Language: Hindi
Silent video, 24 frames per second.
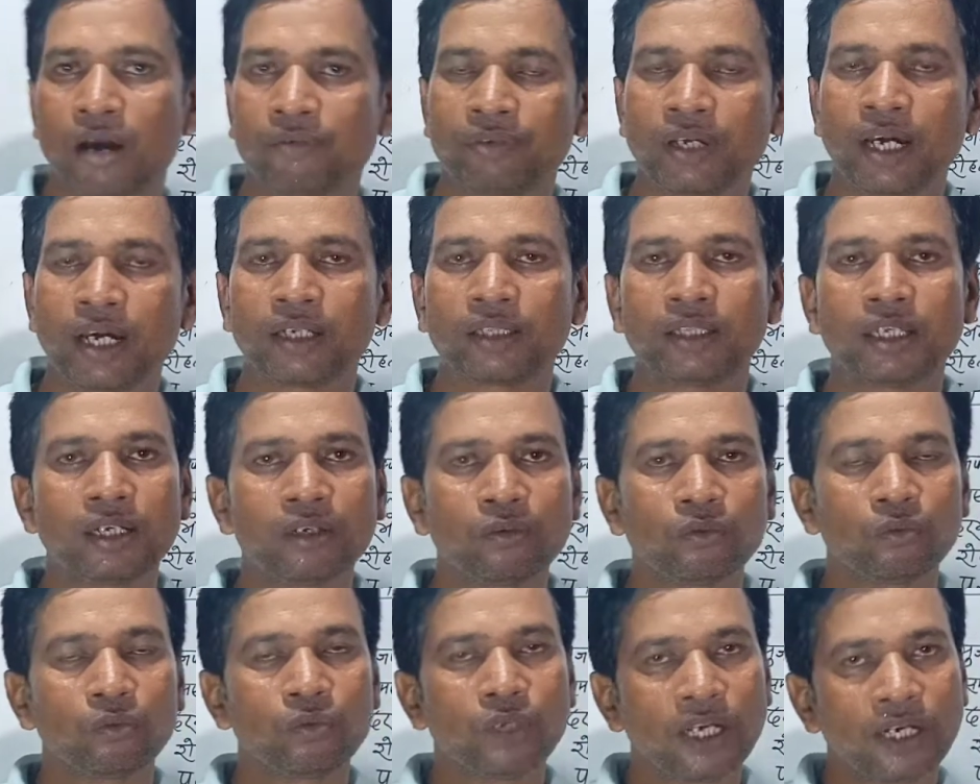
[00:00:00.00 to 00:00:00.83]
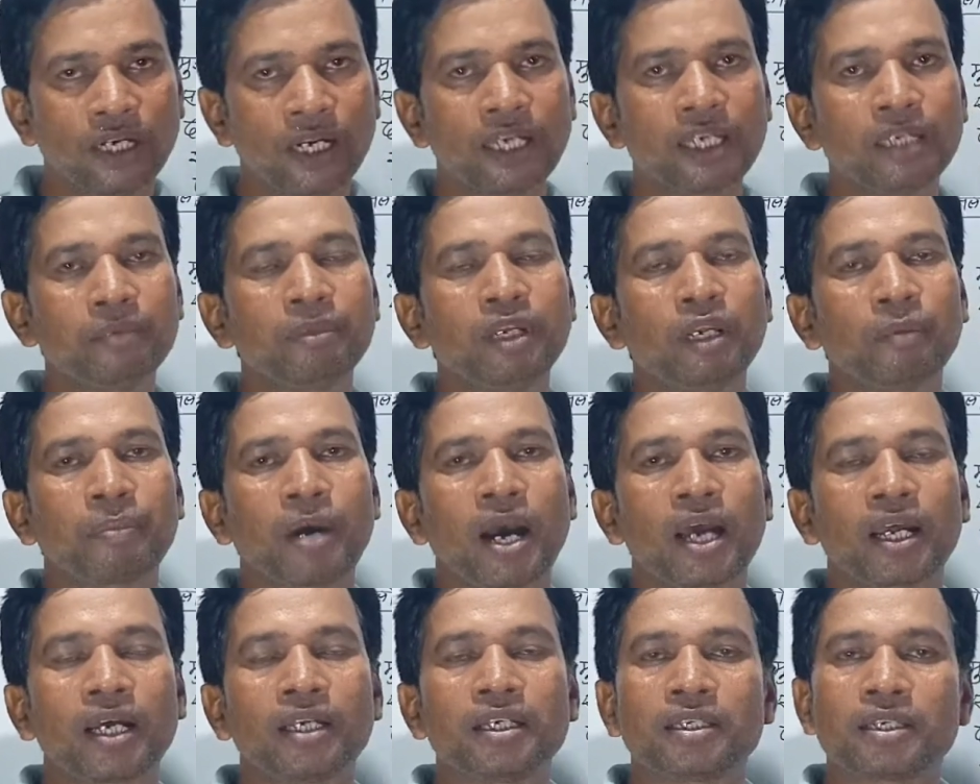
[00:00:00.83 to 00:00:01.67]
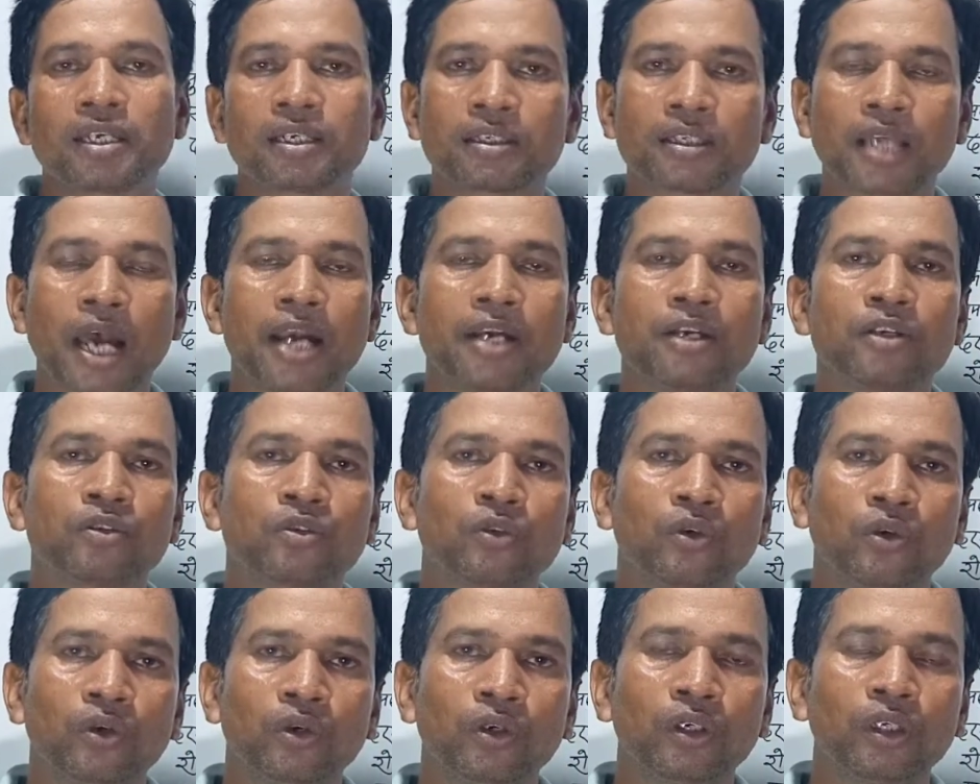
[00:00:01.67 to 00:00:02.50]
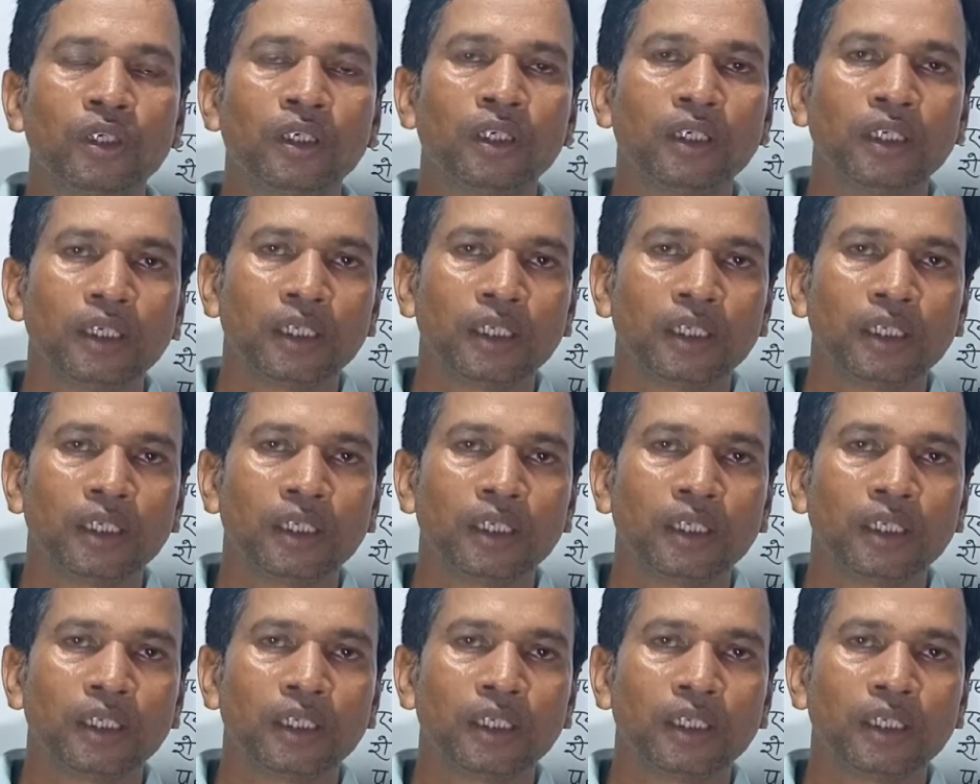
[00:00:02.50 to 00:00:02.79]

अभ्यर्थी उन्हें नहीं मिल पा रहे हैं जैसे साइंस हो